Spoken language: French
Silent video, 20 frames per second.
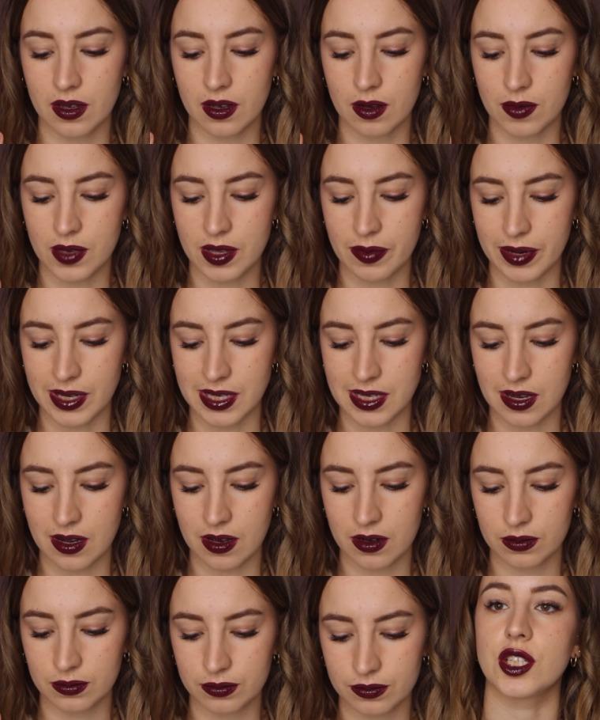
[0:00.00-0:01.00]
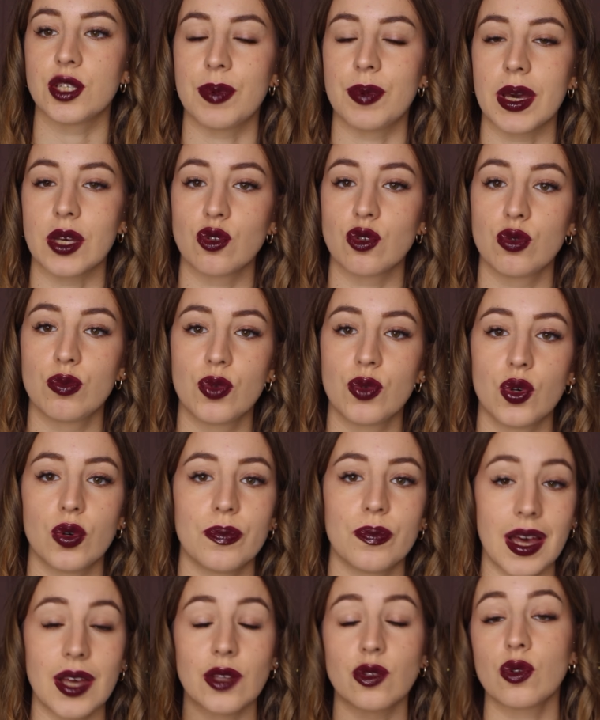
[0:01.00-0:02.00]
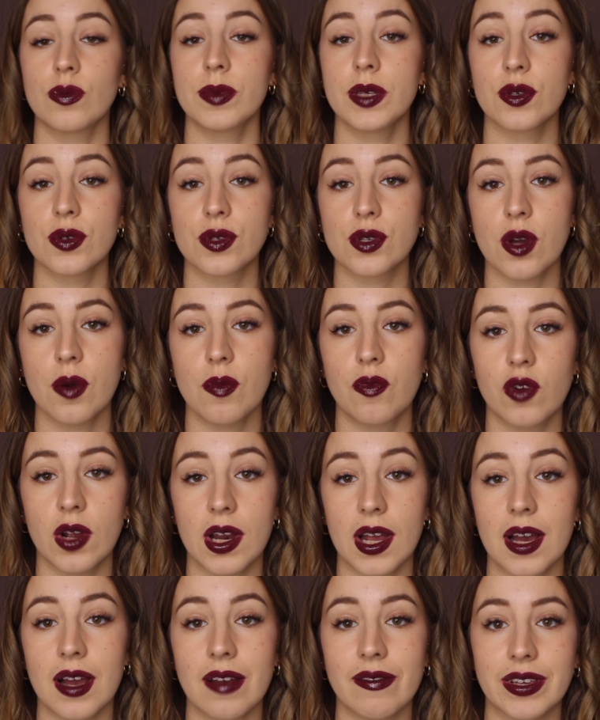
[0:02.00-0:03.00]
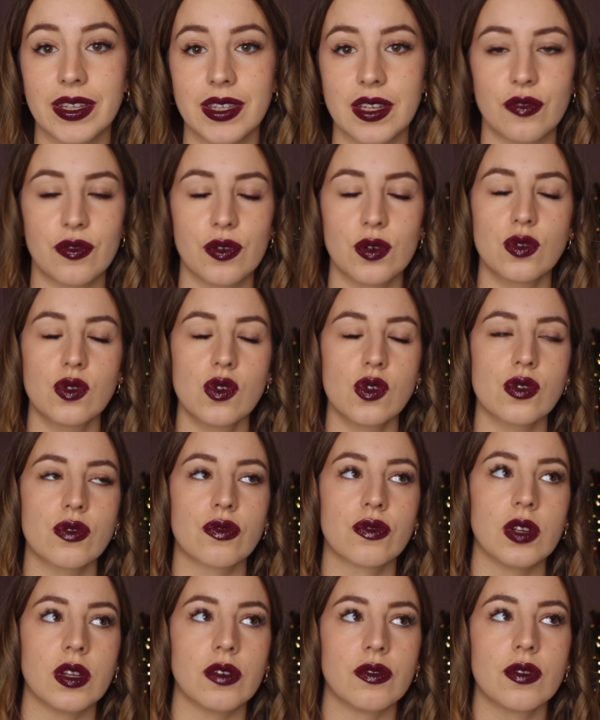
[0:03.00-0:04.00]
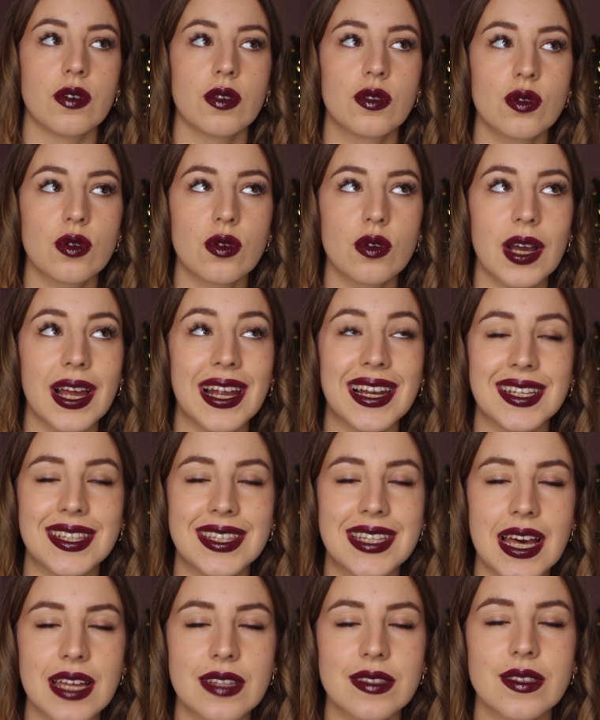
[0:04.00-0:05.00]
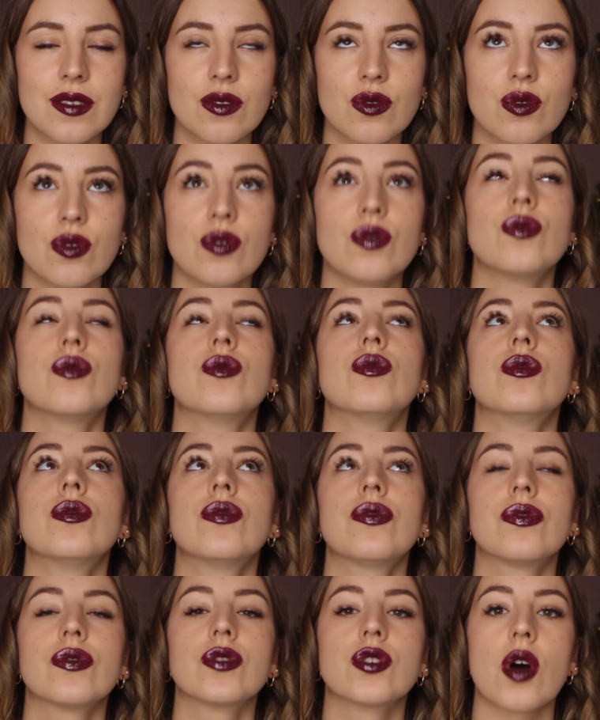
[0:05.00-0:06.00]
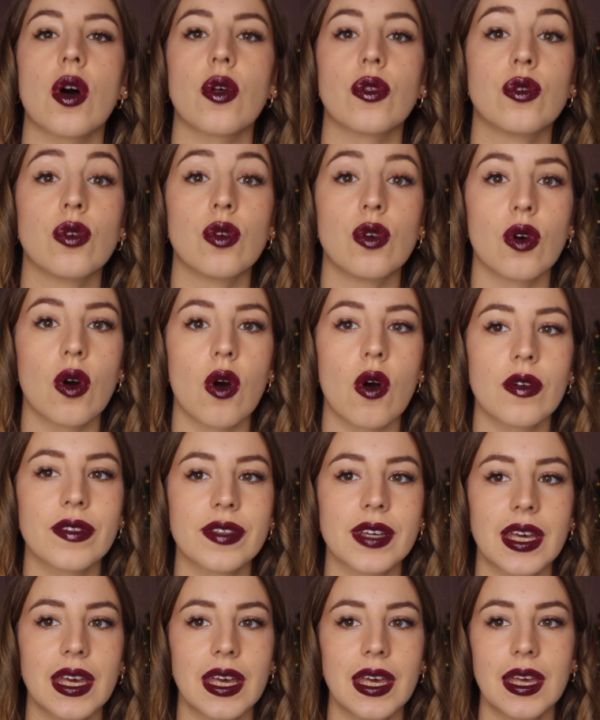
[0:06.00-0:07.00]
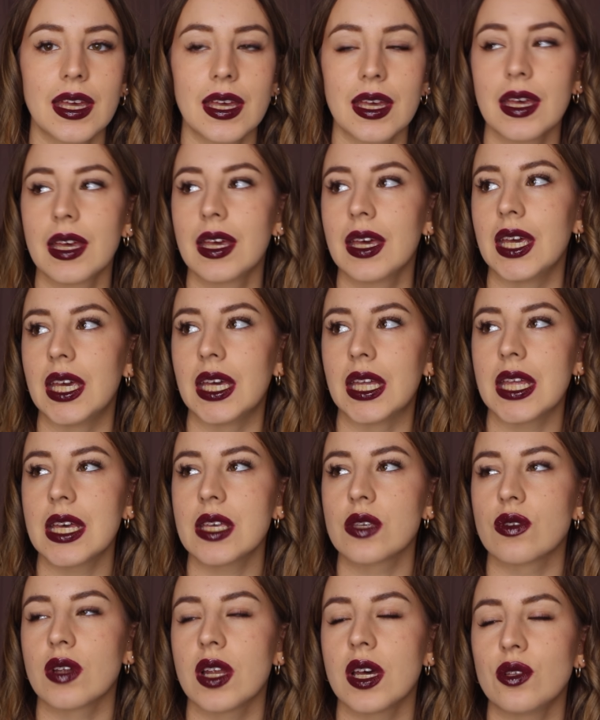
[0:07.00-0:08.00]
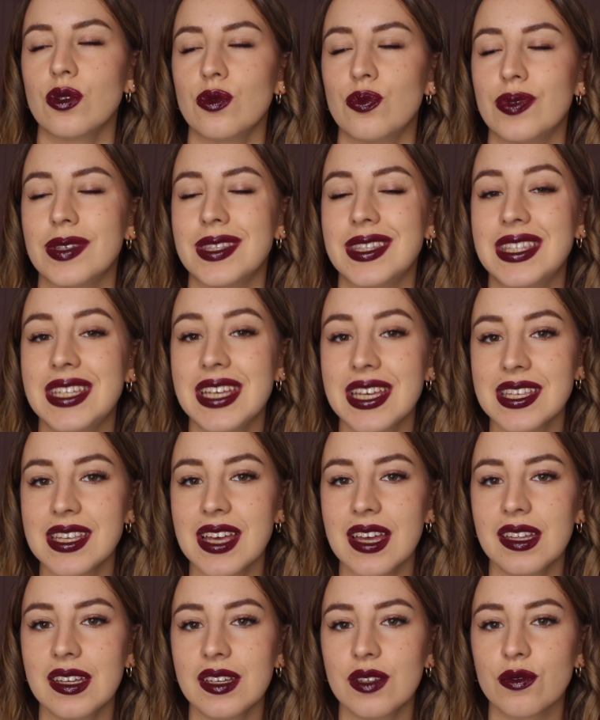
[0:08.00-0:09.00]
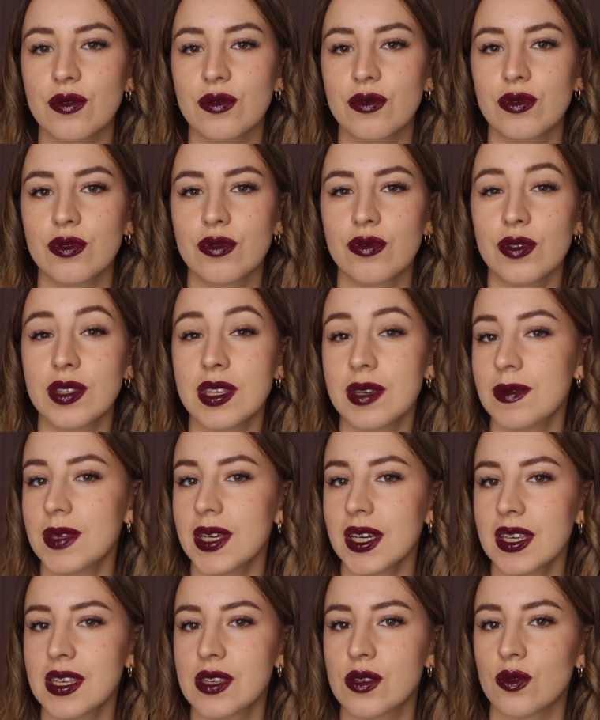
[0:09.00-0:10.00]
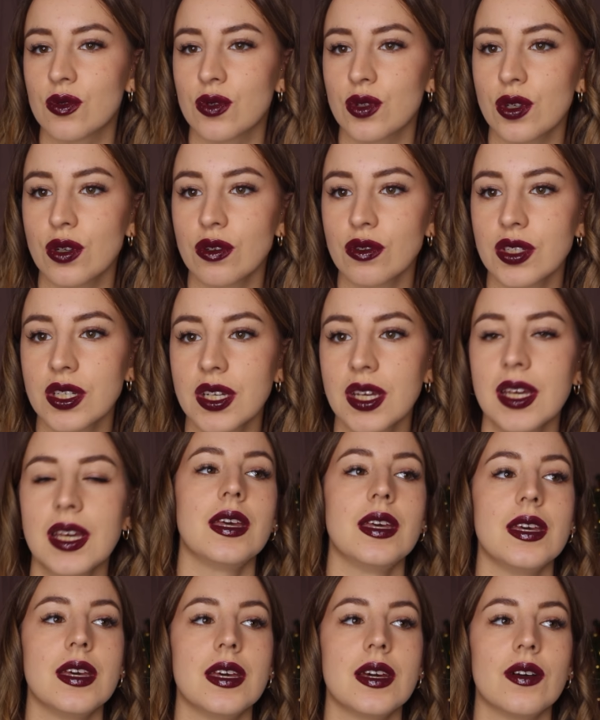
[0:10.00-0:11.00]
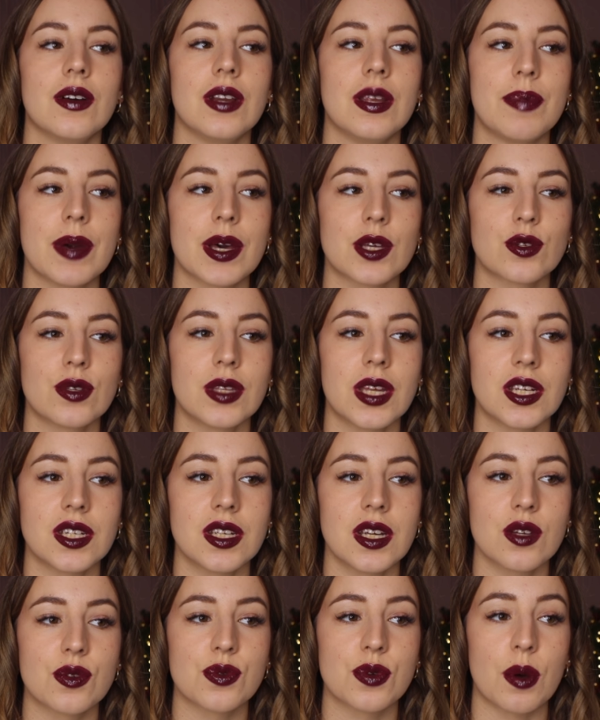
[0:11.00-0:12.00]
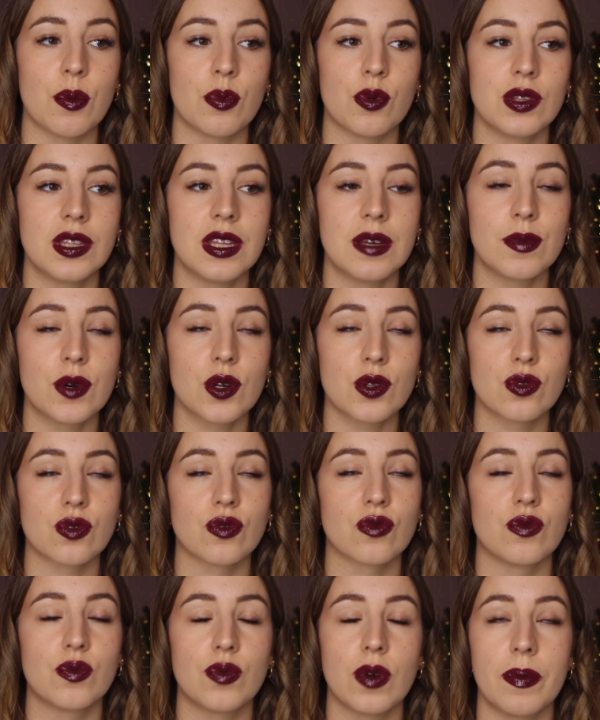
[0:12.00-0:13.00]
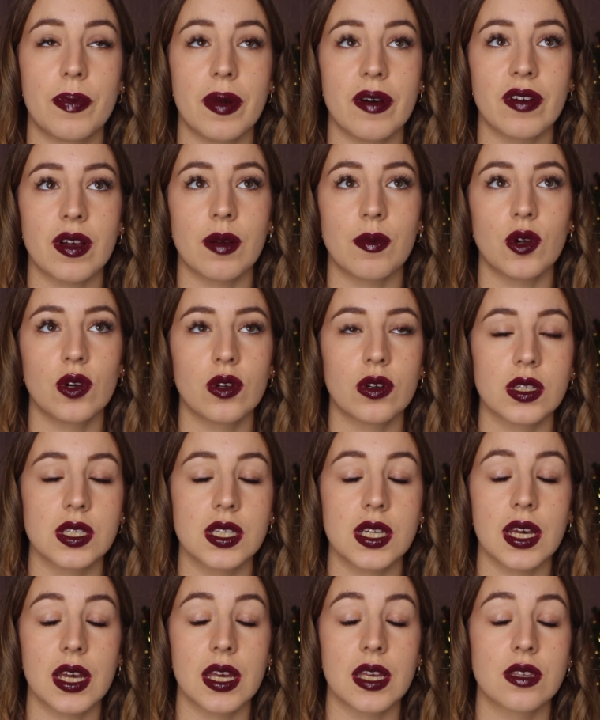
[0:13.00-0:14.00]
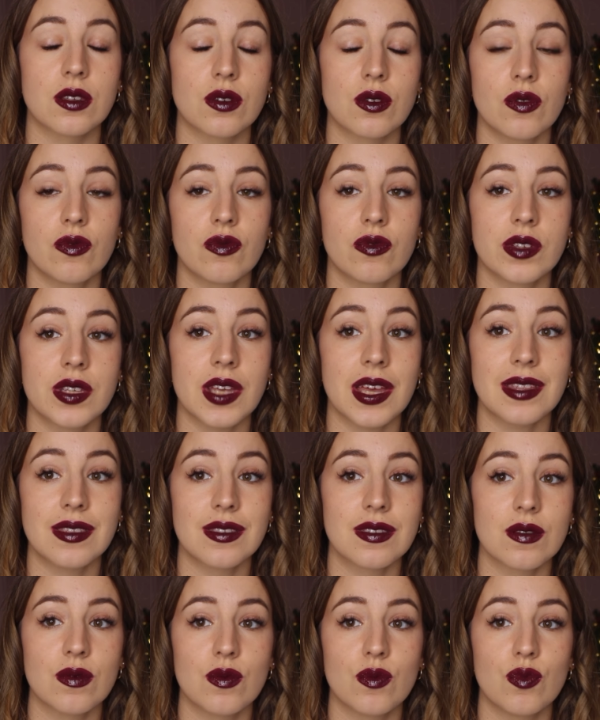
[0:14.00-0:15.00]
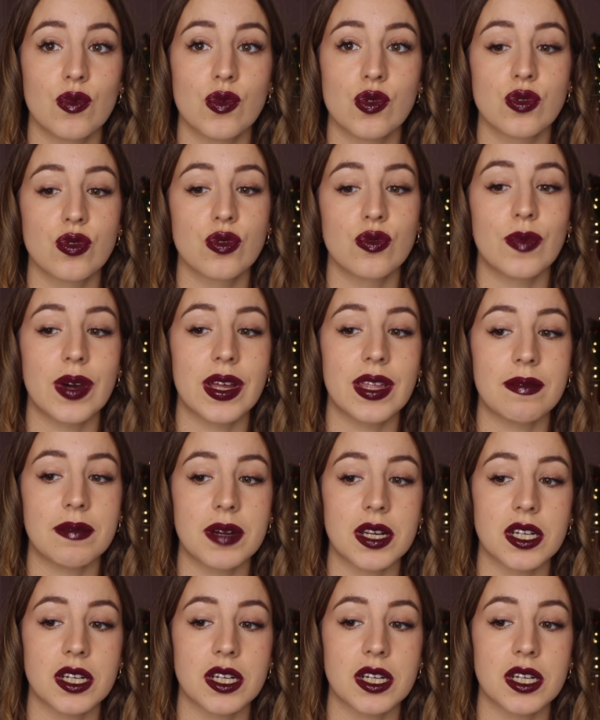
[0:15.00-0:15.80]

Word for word: comment on appelle ça J'ai perdu le mot. Un trombinoscope, voilà, avec des photos, sauf que les photos, elles datent de ouf, genre de leur entrée. Il y en a, ils sont là depuis des années, donc vous, doutez bien qu'ils ont changé. Et euh, les personnages, elles sont un peu démentes, donc vous pouvez pas vraiment leur dire est-ce que vous êtes monsieur ou madame